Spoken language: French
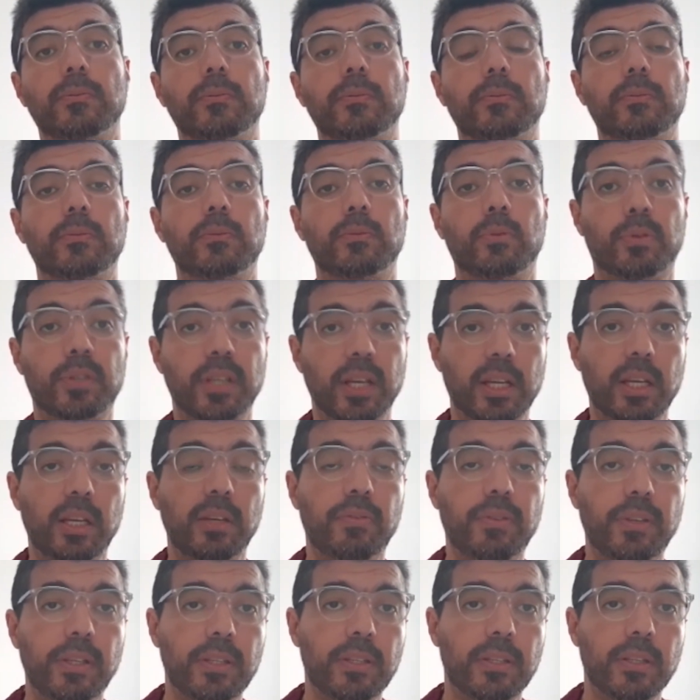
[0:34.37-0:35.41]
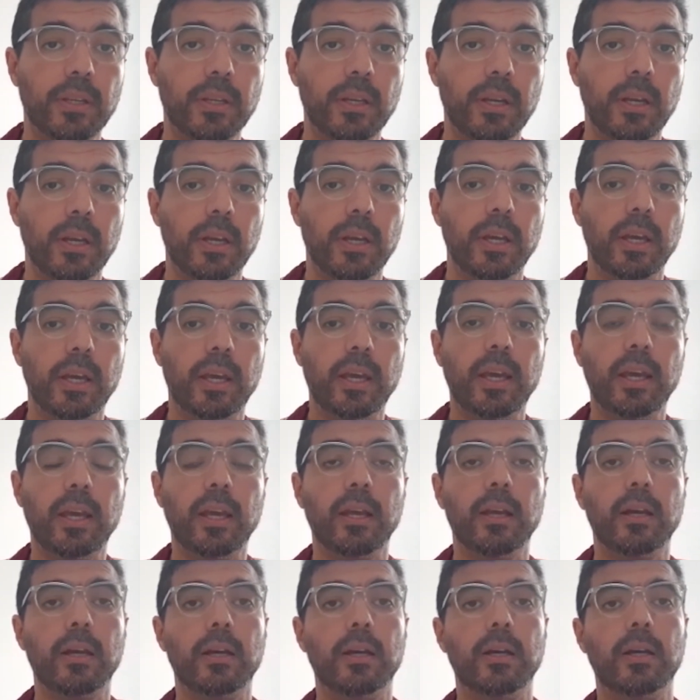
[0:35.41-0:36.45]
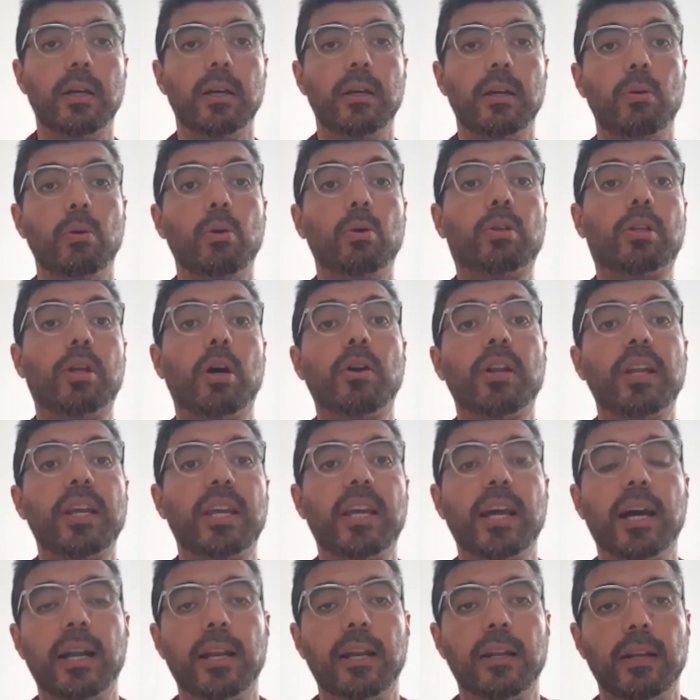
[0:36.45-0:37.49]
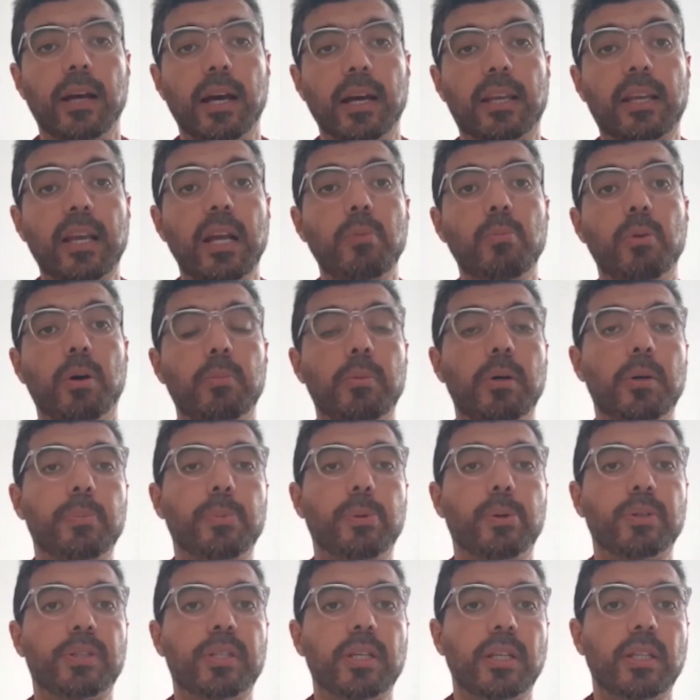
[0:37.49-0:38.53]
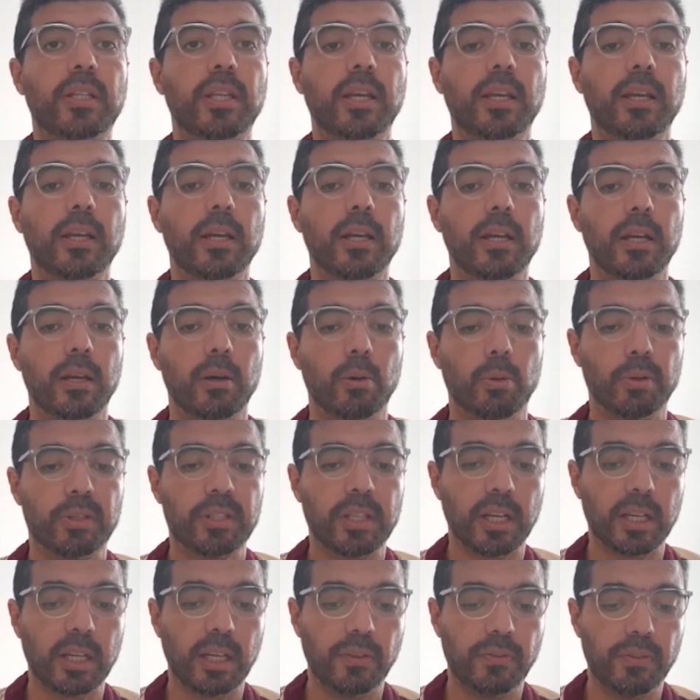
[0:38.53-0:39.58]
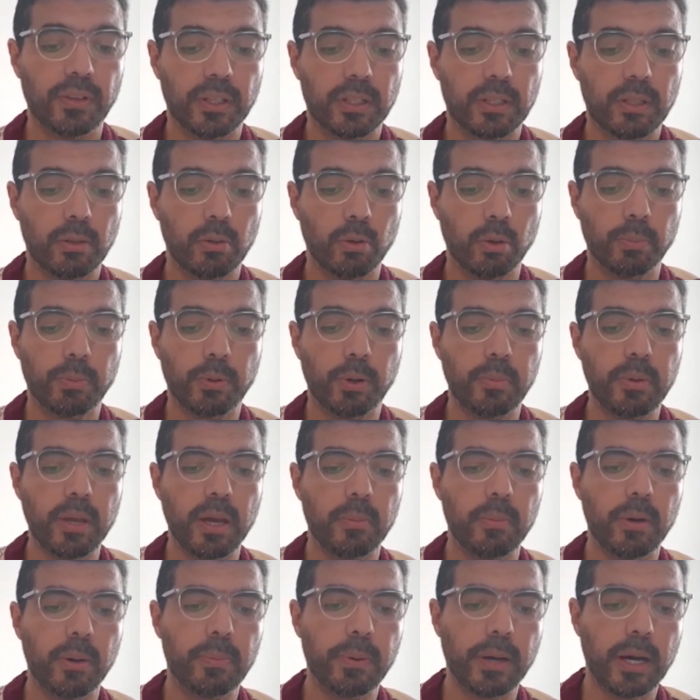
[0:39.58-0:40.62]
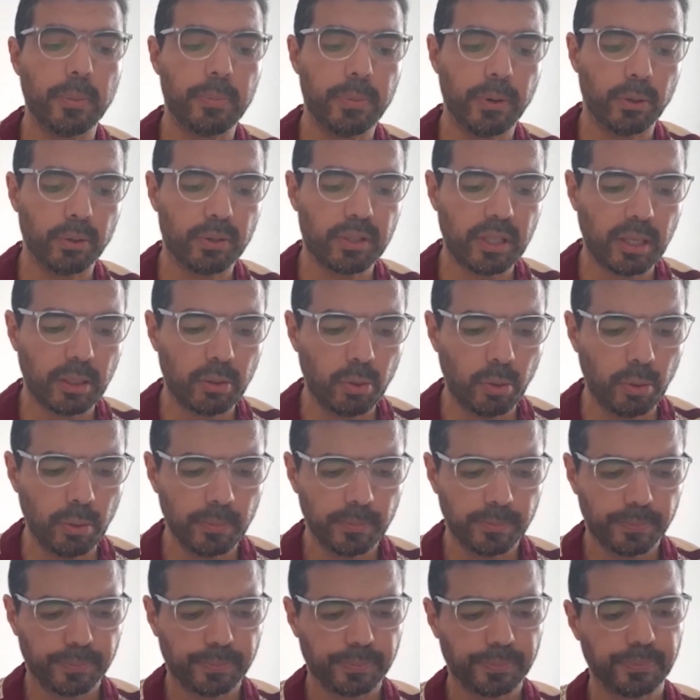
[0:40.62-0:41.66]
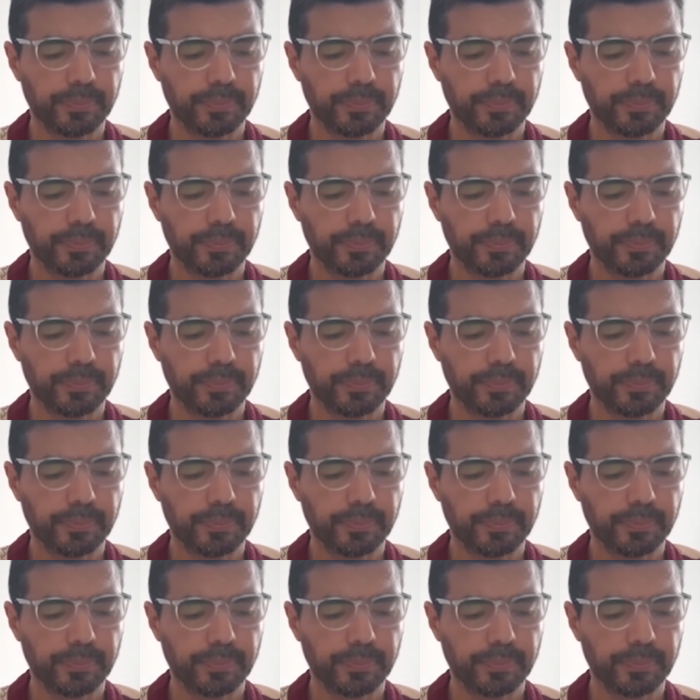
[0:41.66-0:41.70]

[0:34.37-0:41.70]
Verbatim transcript: du sacrifice et le temps légal, à quel moment procéder au sacrifice. Donc premièrement, par rapport au statut,